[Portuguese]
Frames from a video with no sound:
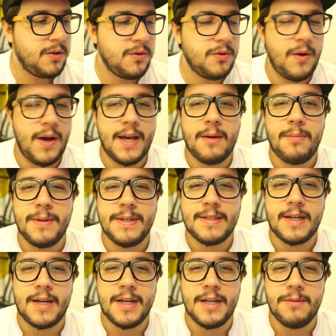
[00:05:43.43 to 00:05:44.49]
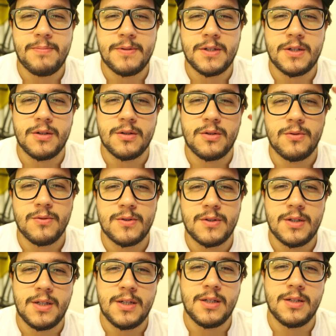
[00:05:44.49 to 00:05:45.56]
do ECMAScript que eu estou
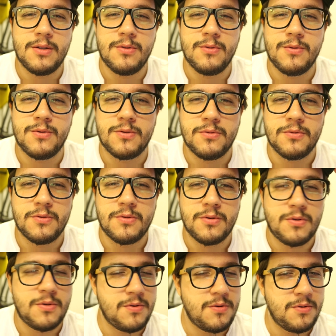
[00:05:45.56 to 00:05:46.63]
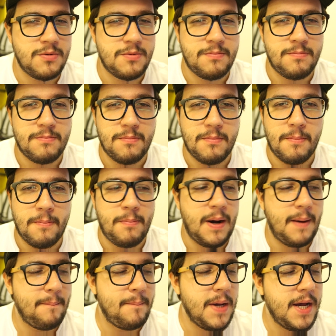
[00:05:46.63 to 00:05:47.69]
usando junto com
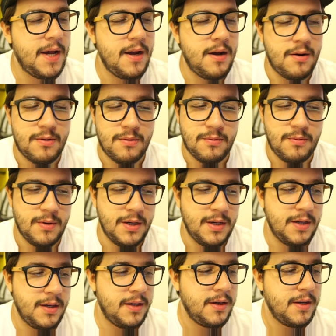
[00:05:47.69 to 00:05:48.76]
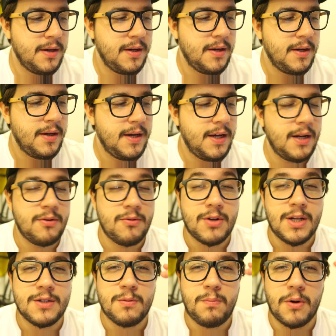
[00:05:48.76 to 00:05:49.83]
Babel e ele não
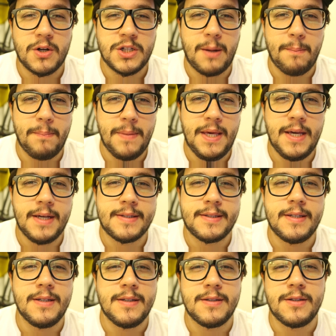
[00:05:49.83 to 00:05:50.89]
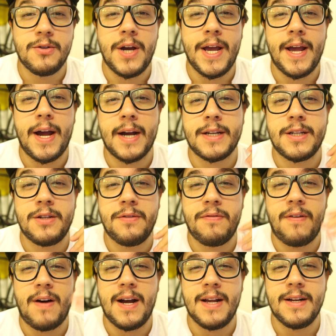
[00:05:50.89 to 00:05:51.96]
dá suporte a mixins e o React
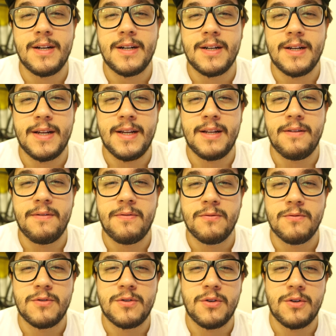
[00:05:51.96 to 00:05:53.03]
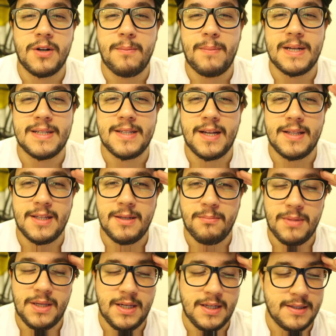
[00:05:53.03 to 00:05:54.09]
Fire ele funciona baseado em
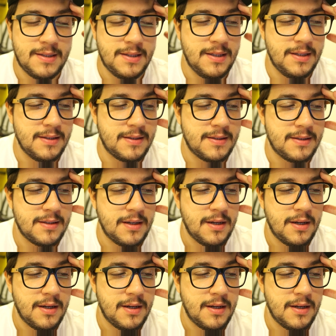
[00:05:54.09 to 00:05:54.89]
mixins.